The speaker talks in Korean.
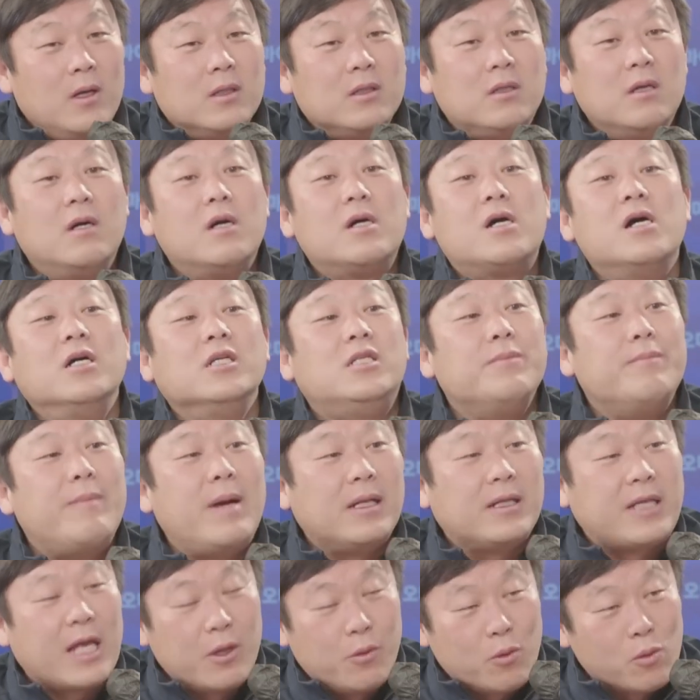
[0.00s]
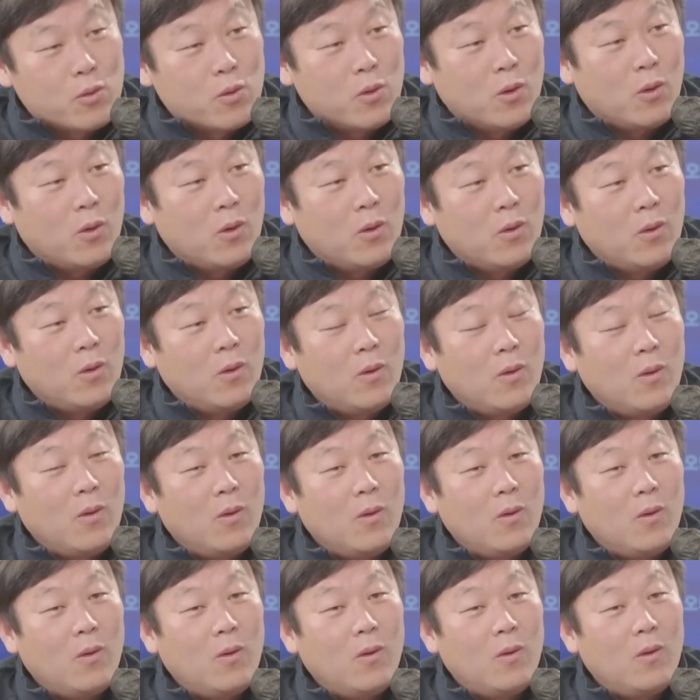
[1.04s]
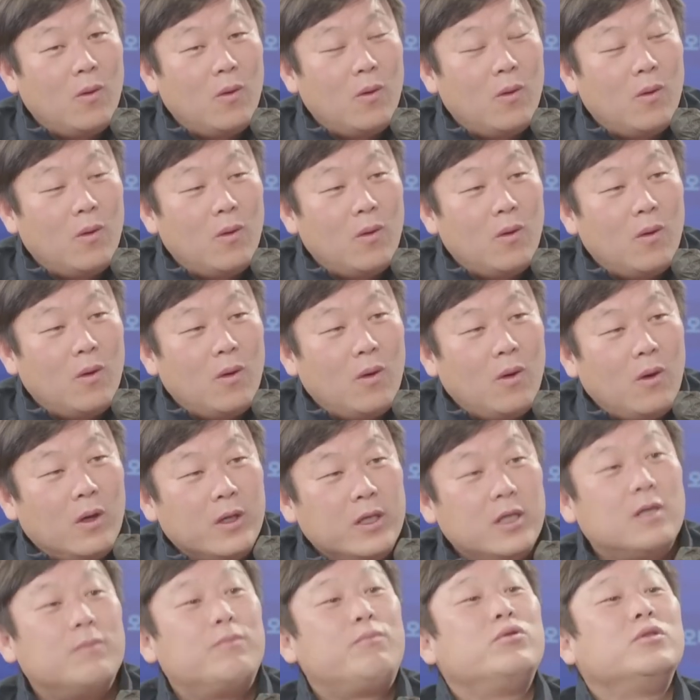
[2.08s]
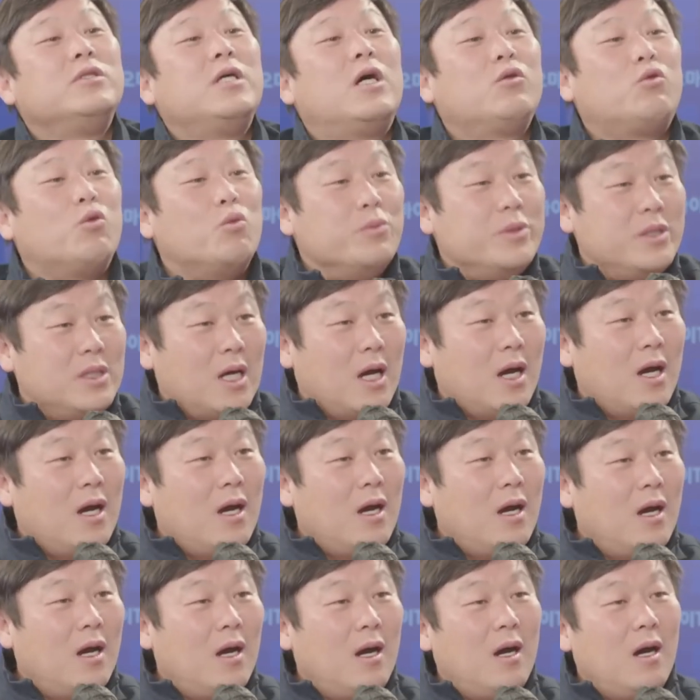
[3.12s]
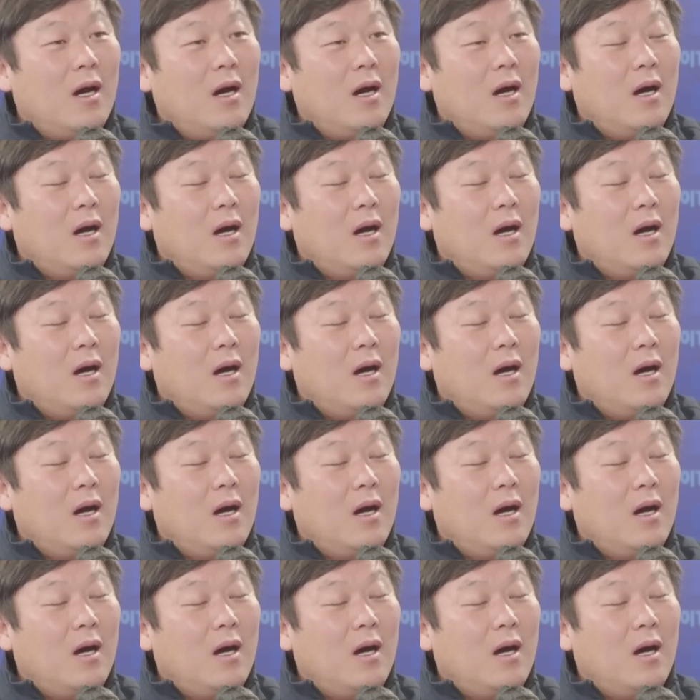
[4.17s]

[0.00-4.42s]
더 거짓말 대놓고, 이런 풍자가 돕니다. 아,